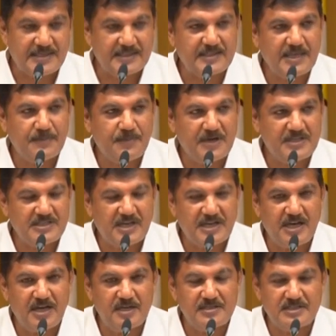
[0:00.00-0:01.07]
అసత్య
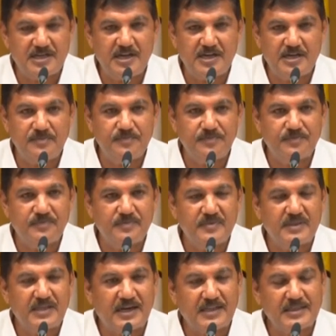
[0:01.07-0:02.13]
ప్రచారాలు చేయటం
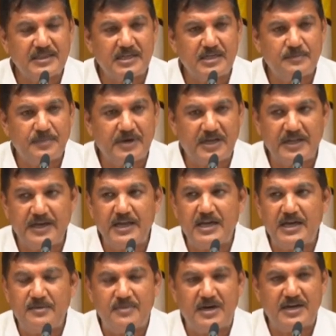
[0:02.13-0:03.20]
నిరంతర
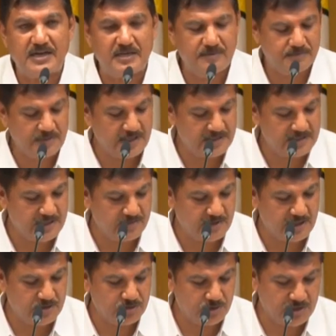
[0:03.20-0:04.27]
ప్రక్రియగా మారిన పరిస్థితి
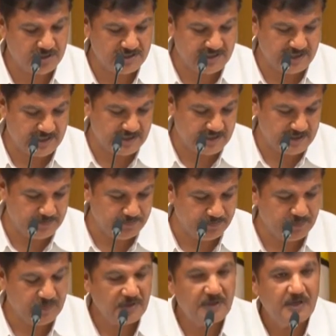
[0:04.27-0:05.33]
మనం చూడటం జరిగింది
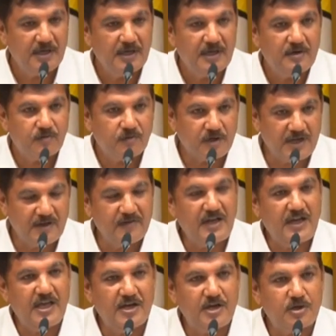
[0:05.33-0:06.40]

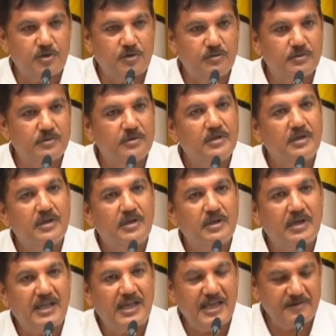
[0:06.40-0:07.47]
ఉన్నవి లేనట్టు
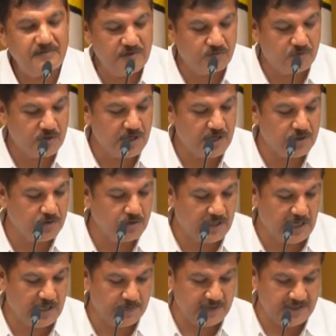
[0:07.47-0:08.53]
లేనివి ఉన్నట్టు
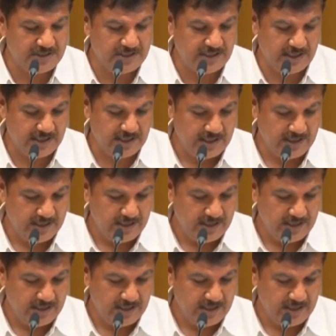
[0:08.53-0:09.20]
కల్పించి